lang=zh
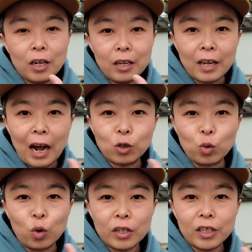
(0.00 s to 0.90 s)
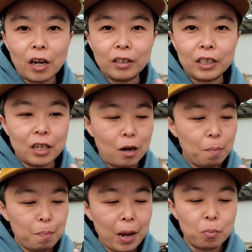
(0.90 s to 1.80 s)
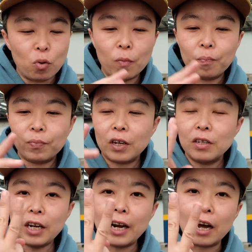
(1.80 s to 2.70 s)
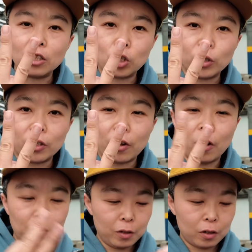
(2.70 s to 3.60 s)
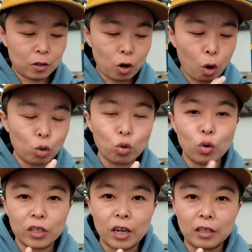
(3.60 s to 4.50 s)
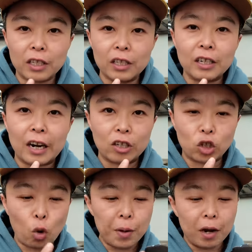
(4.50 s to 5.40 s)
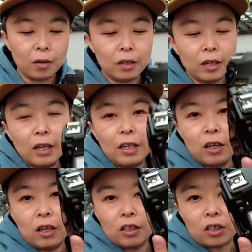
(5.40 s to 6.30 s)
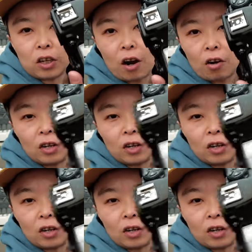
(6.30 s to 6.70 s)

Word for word: 压住相机的背部，这两个手指头抠住相机的这个手柄。只靠